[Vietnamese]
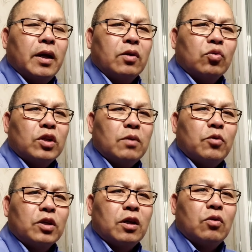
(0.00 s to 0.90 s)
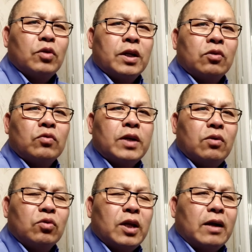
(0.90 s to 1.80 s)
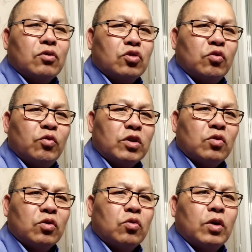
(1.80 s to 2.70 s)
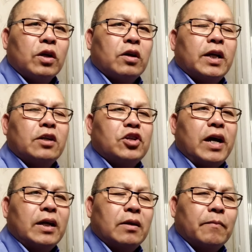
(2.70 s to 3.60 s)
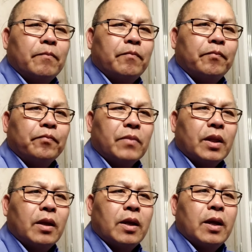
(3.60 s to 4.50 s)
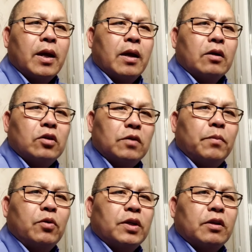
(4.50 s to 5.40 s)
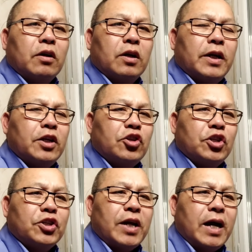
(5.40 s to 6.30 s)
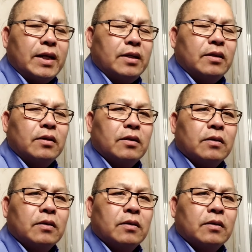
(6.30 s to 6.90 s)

ê cụ thiên mua cho là ôn điện tung ra lụt thả đôi sổ phước sổ chua là cả nên trái cứ bầu đi nó là nên chỉ trà đi